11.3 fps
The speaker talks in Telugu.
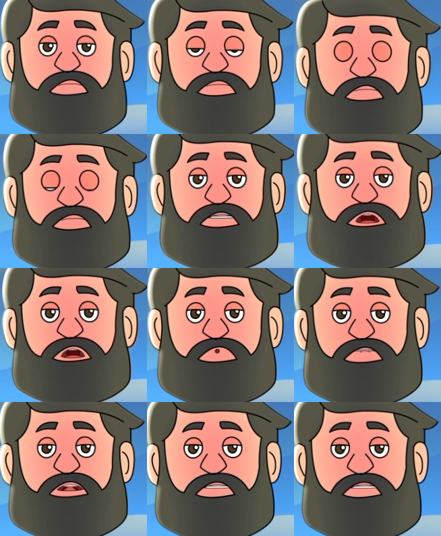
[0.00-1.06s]
బొత్తిగా
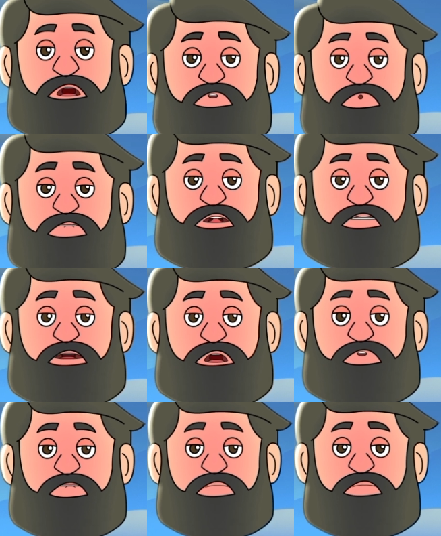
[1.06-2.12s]
న్యాయం లేదురా
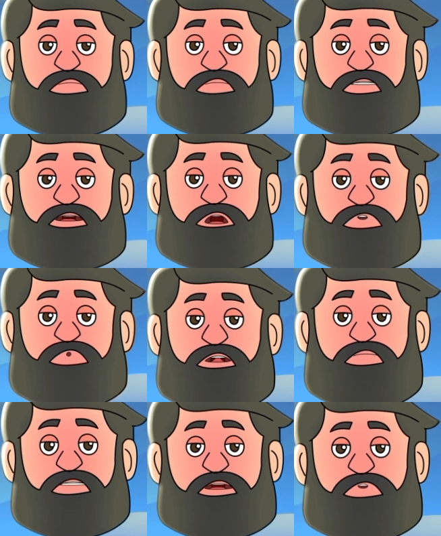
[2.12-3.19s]
నీకు బంధువు
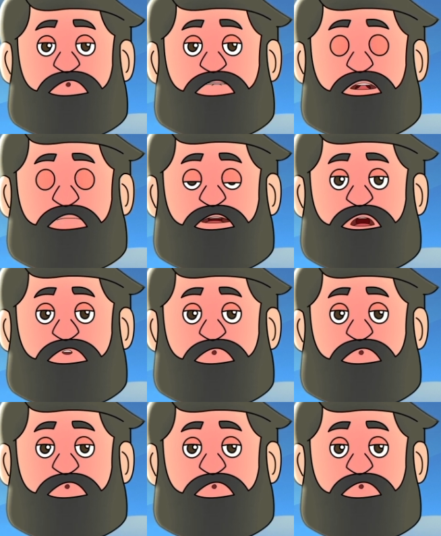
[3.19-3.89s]
దగ్గర కూడా లంచం